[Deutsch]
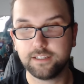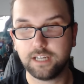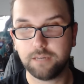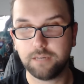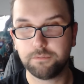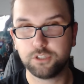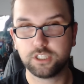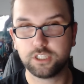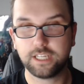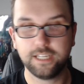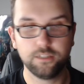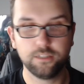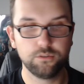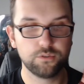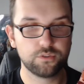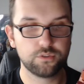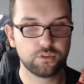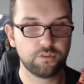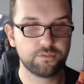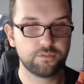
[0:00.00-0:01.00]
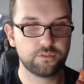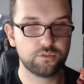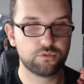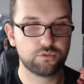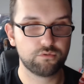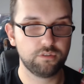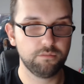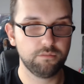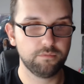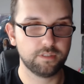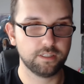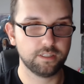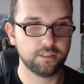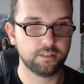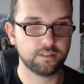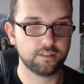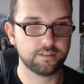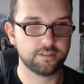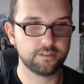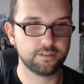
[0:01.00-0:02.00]
Da habe ich keine Lust drauf zu streamen,
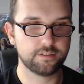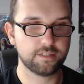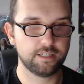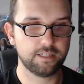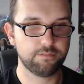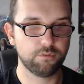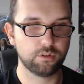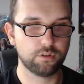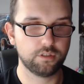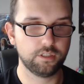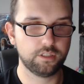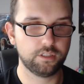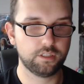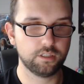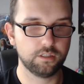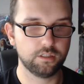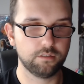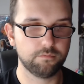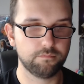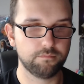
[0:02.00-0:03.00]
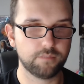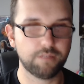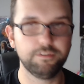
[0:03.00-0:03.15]
denn das ist halt wirklich, ähm,